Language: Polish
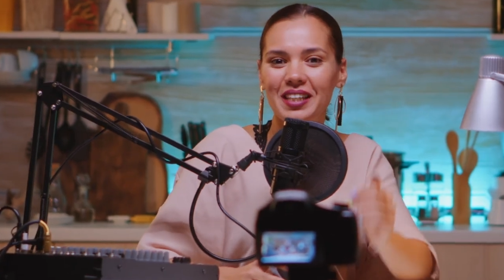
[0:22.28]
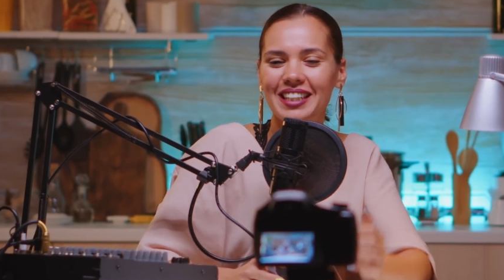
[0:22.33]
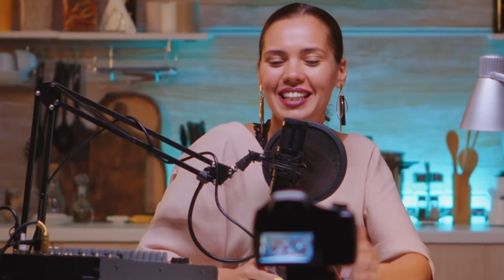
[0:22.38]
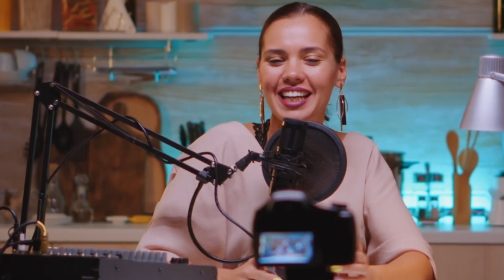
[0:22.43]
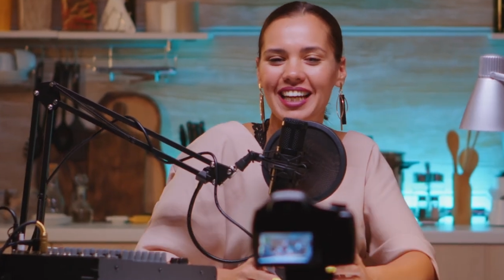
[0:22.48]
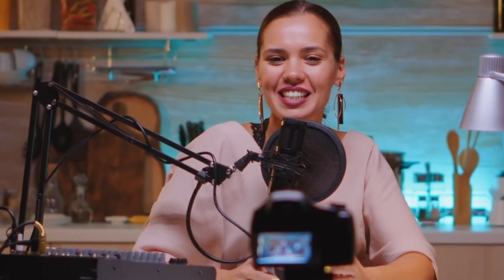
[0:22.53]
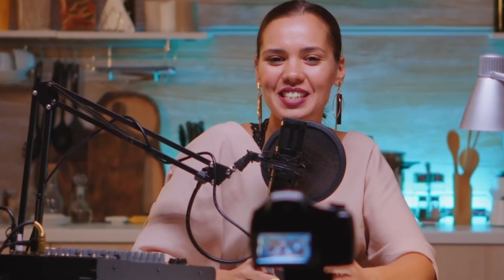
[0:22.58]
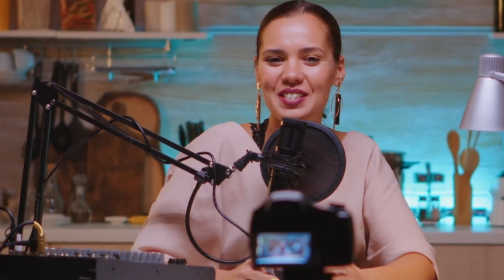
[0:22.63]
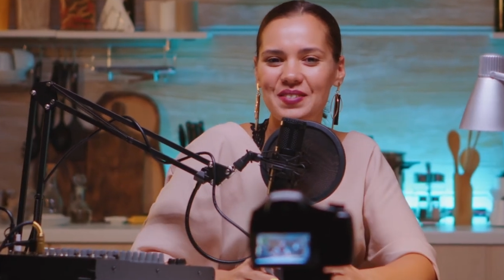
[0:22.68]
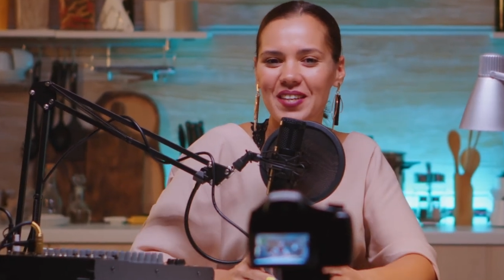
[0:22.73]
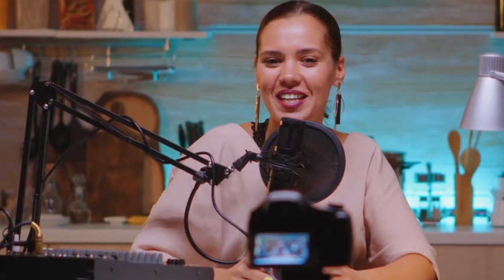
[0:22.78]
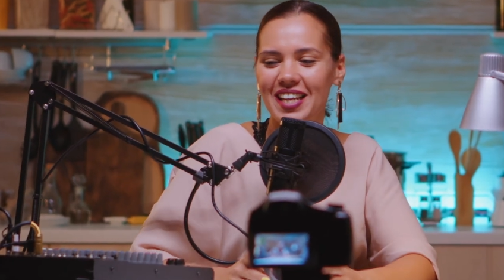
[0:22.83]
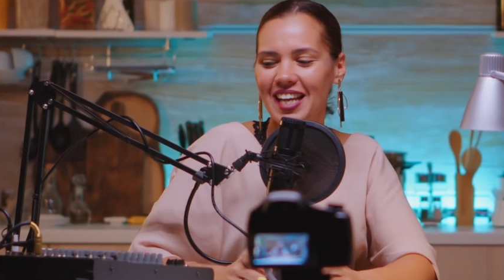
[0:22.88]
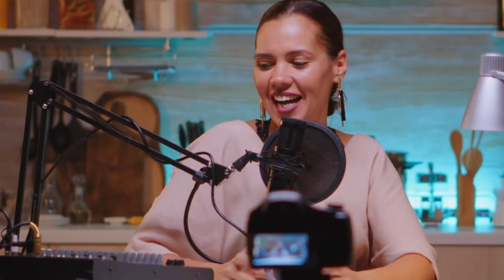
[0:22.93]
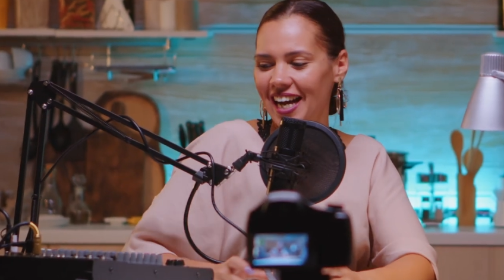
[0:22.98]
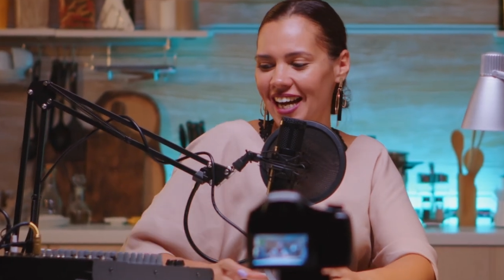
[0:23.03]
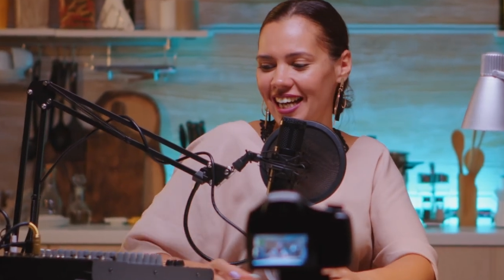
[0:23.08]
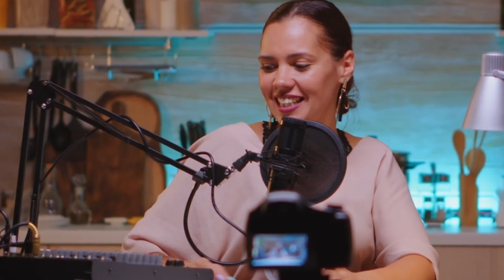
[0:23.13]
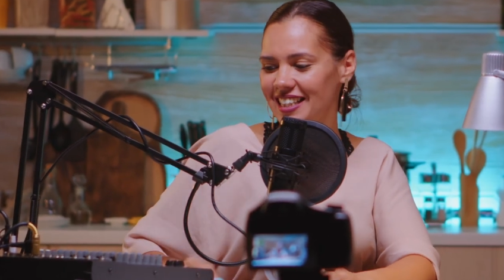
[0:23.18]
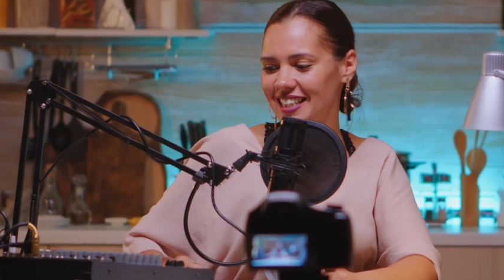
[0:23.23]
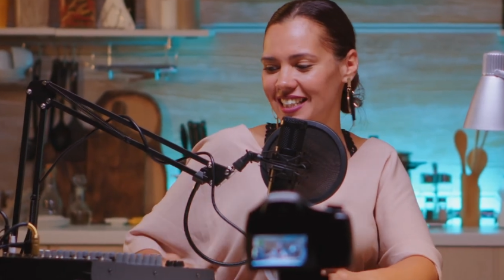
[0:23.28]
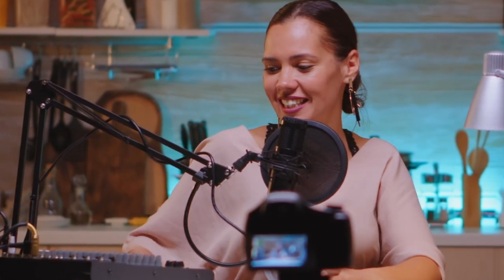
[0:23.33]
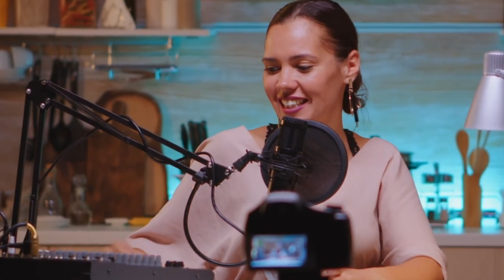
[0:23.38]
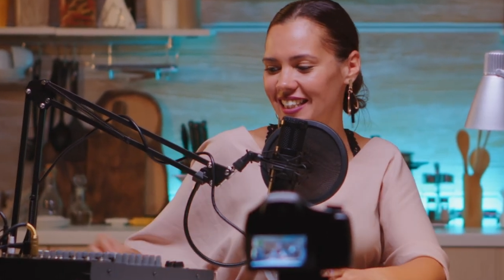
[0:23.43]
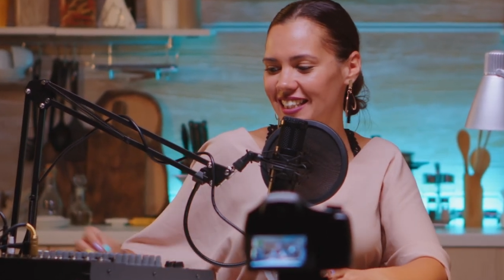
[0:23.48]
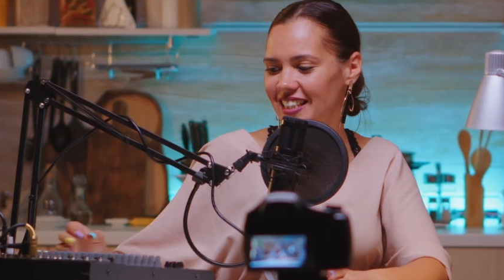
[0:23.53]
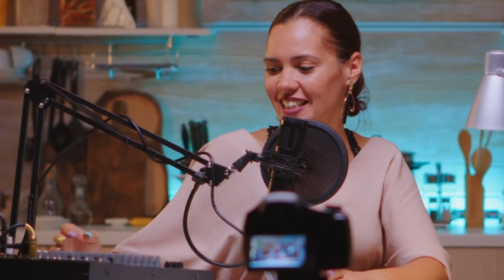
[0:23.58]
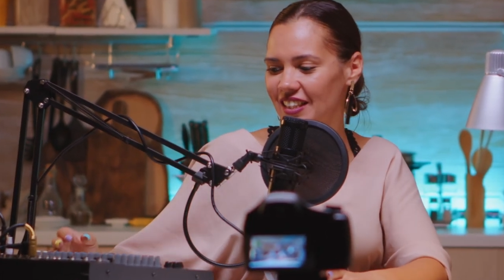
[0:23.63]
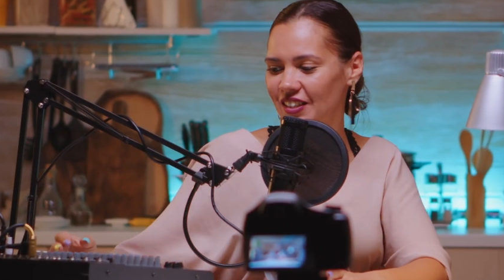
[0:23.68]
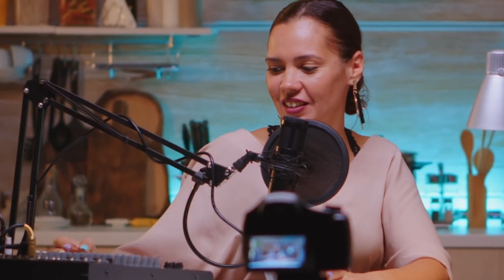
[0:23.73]
naszego życia i wtedy, kiedy
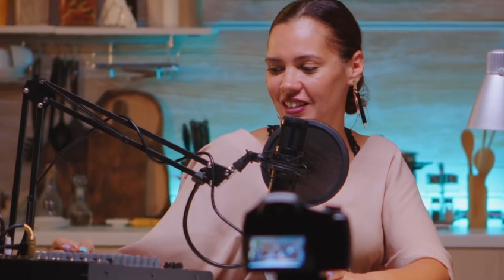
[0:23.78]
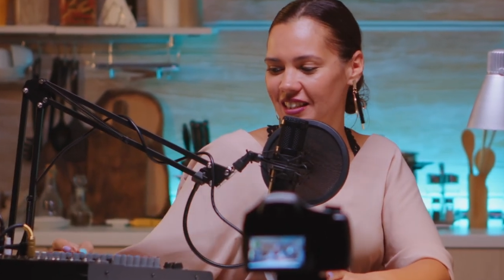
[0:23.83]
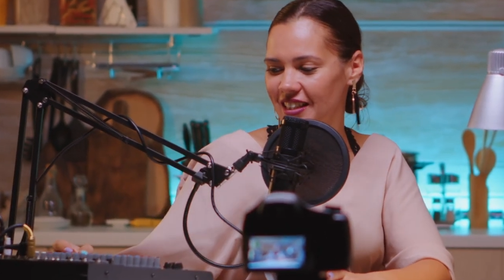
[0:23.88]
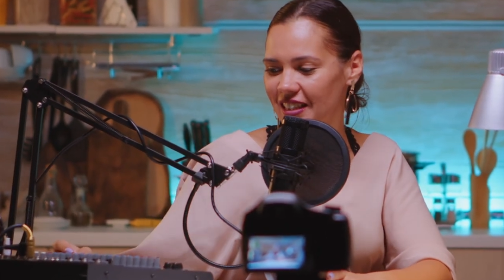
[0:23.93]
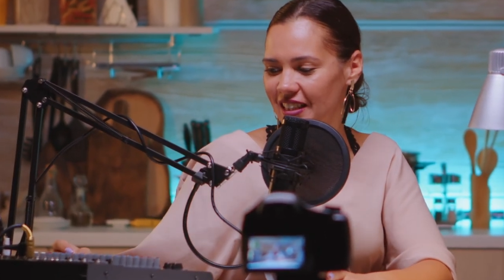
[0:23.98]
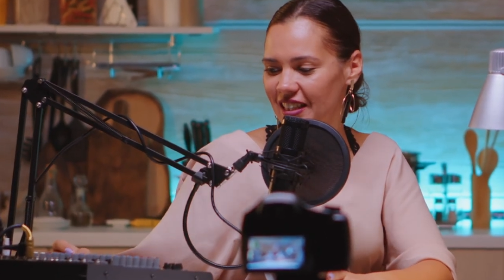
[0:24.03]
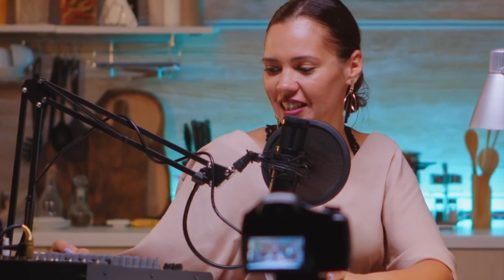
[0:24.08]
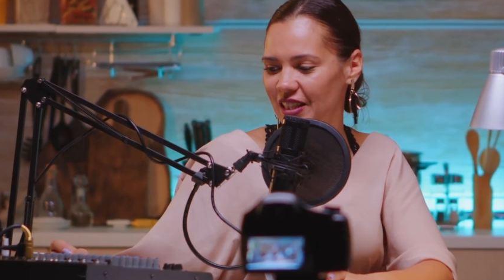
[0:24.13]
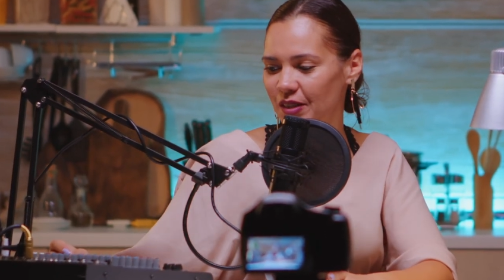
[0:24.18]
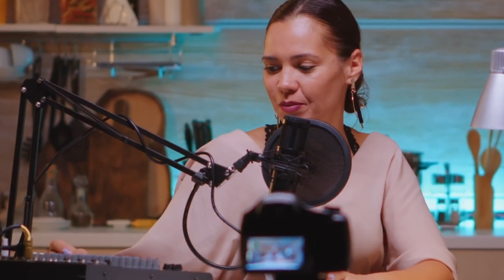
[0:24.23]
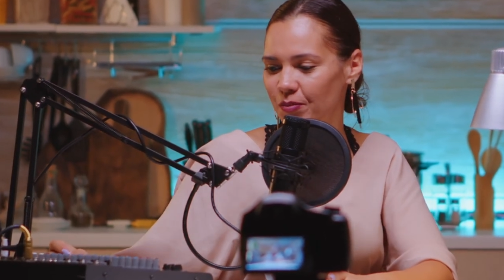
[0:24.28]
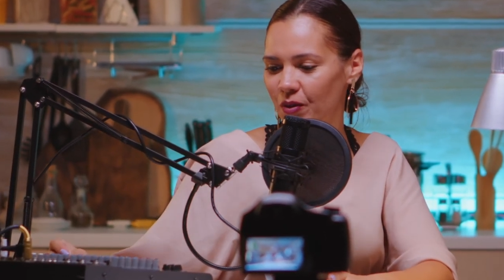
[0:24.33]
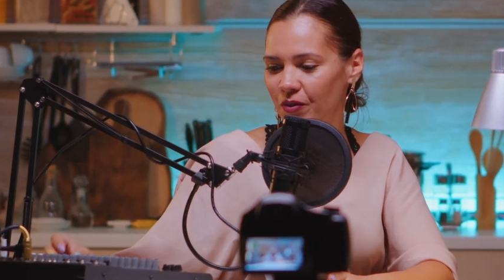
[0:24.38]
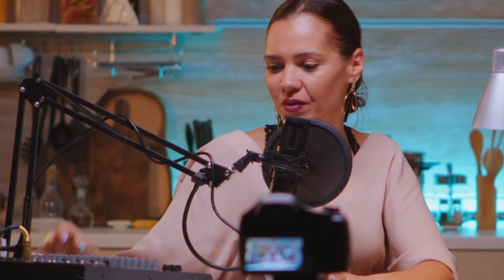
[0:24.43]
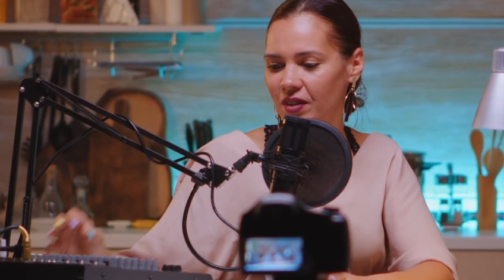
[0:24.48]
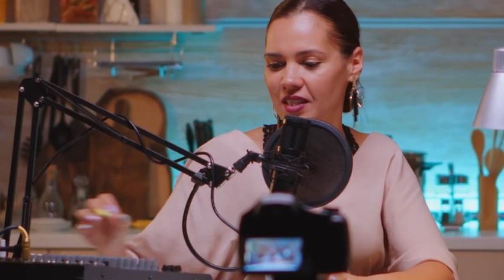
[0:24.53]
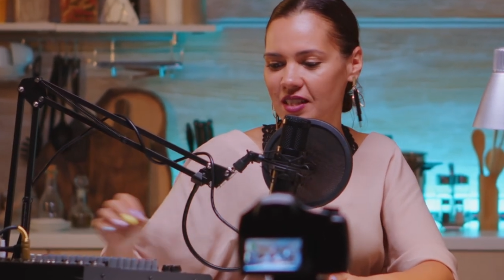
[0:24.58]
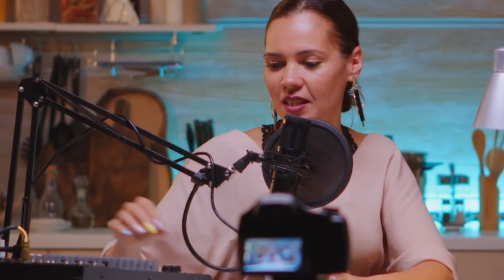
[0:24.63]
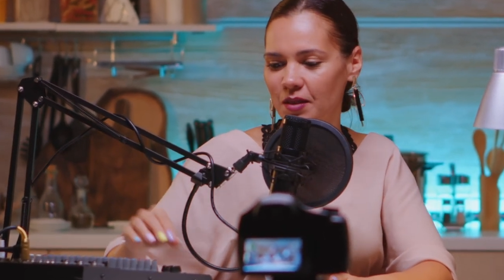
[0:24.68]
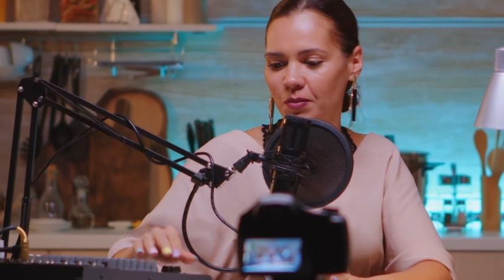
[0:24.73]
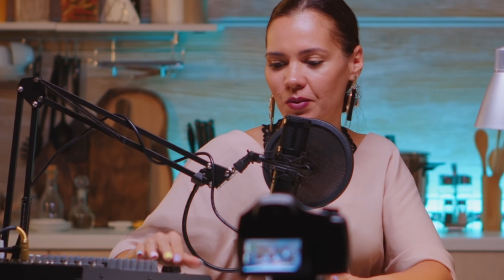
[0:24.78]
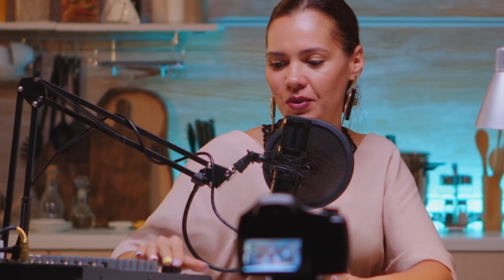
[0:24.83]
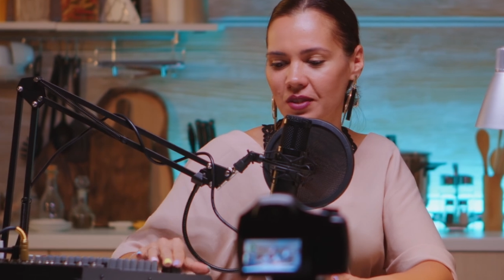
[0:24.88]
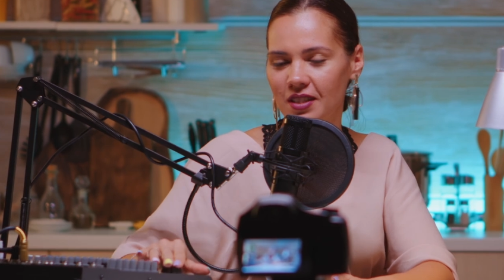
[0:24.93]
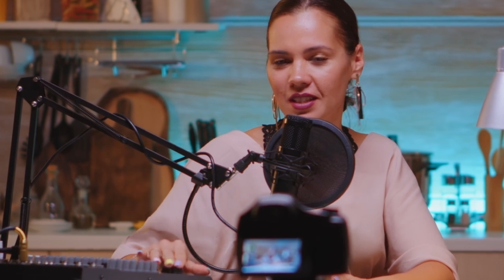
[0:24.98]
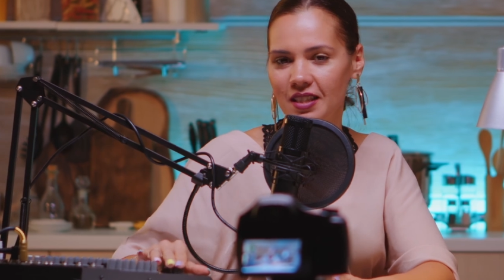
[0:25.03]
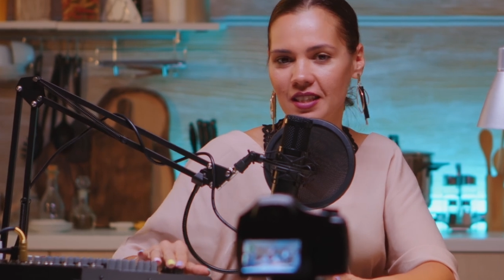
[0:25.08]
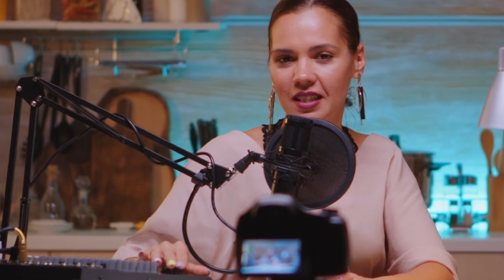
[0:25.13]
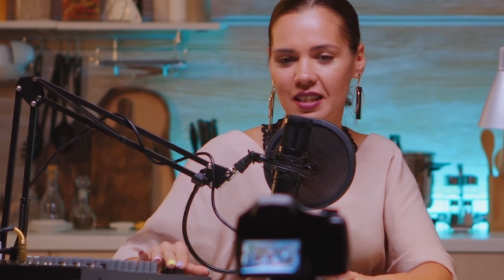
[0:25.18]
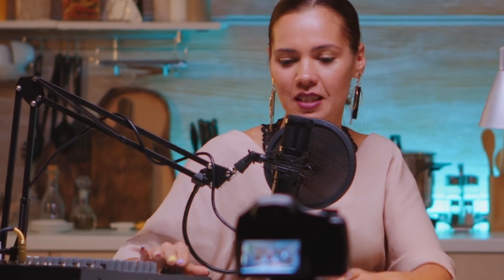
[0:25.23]
mamy ochotę wejść we flow, aktorem,
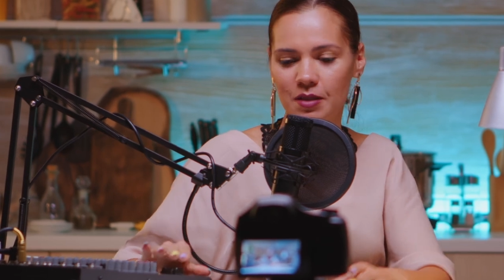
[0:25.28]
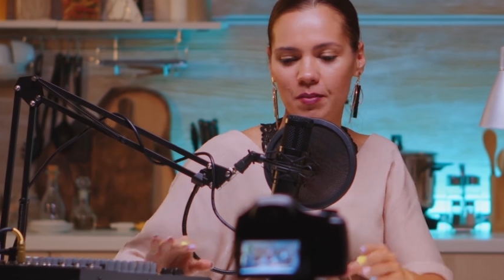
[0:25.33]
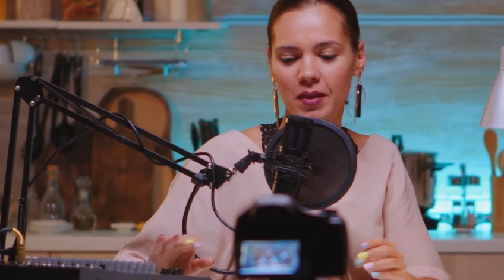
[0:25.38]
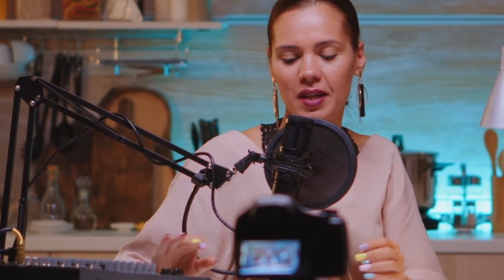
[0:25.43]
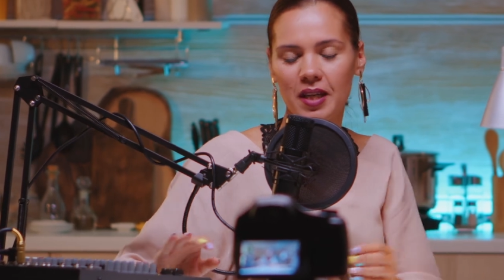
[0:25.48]
a nie